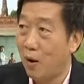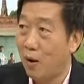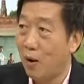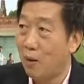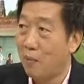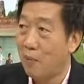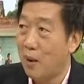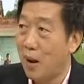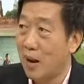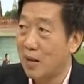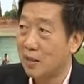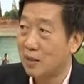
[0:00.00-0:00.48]
หมอ
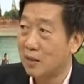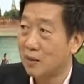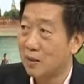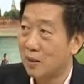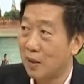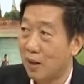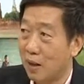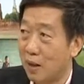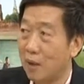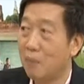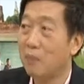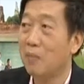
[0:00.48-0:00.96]
มหัศ
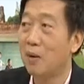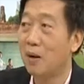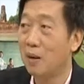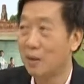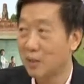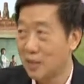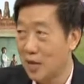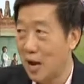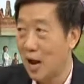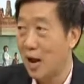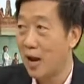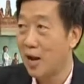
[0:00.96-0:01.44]
จรรย์
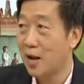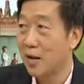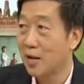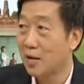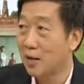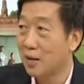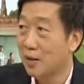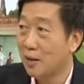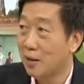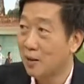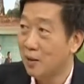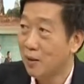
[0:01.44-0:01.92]
ใช่
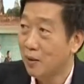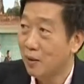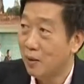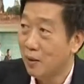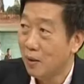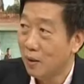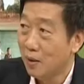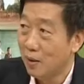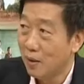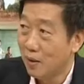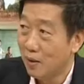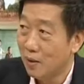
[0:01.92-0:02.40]
ว้า
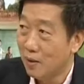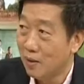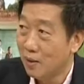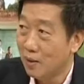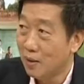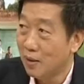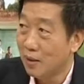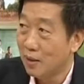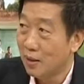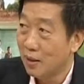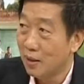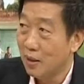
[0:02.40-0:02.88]

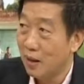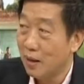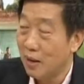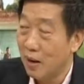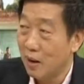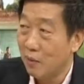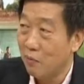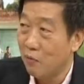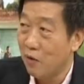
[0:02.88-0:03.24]
คือข